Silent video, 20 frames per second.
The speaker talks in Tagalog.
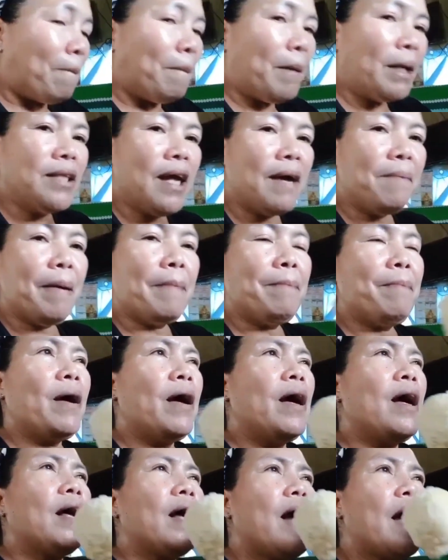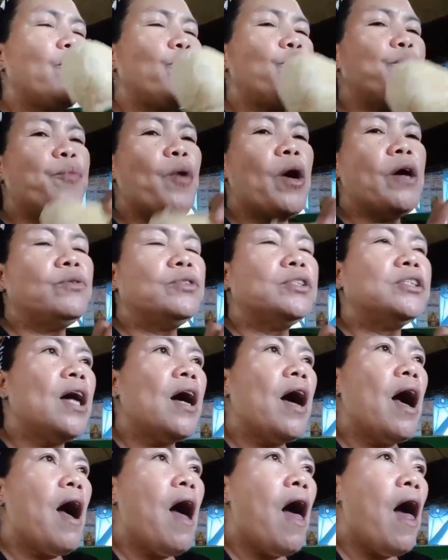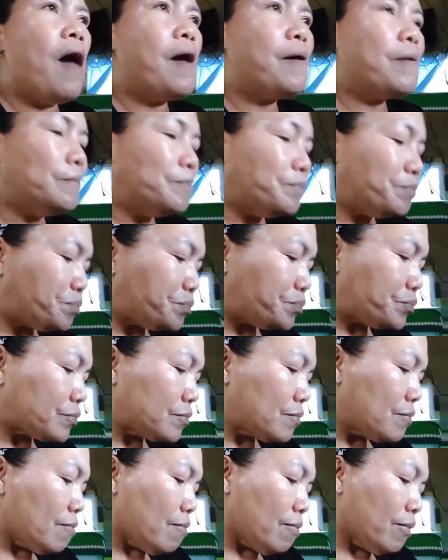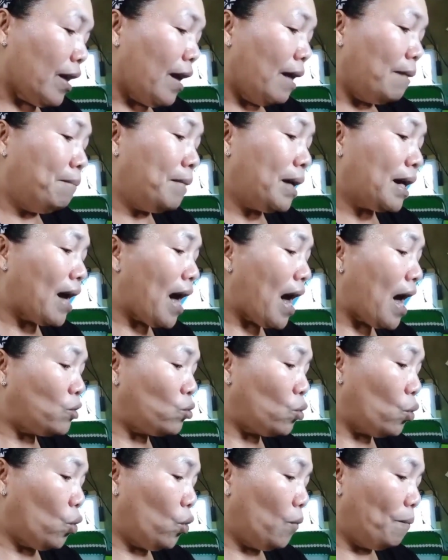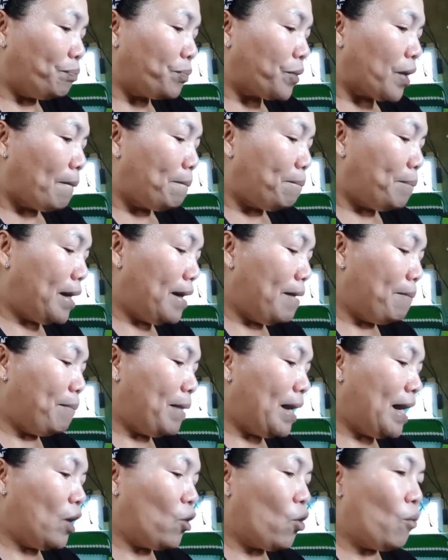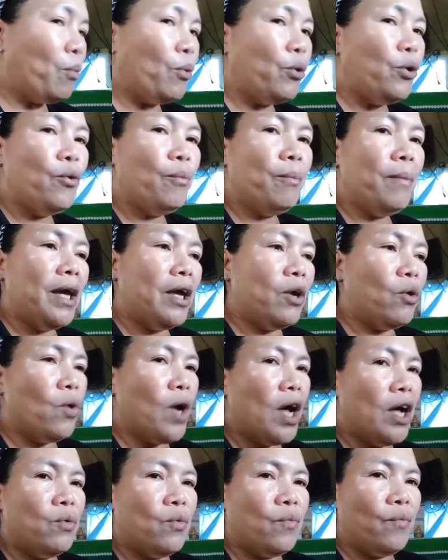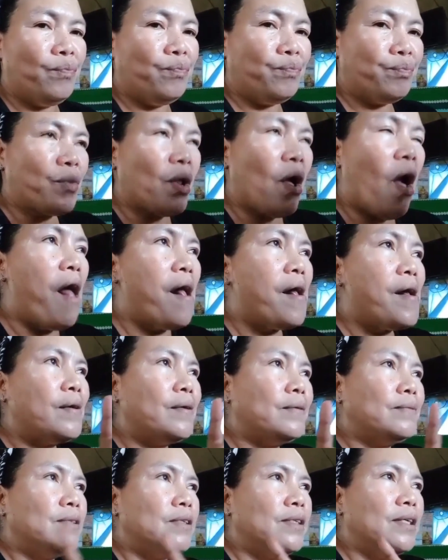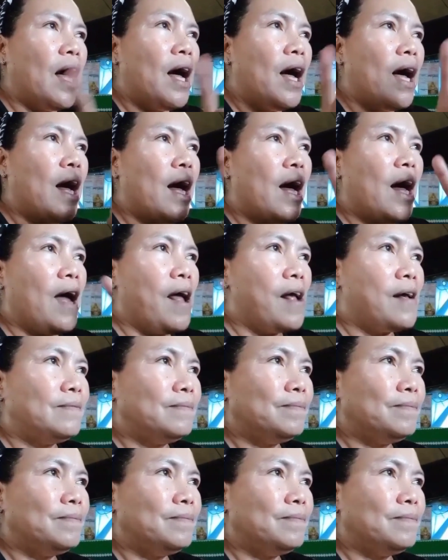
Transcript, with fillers: Pag nagpapakayod po ako sa merkado, pinipili ko po yung mayroong ano, ah,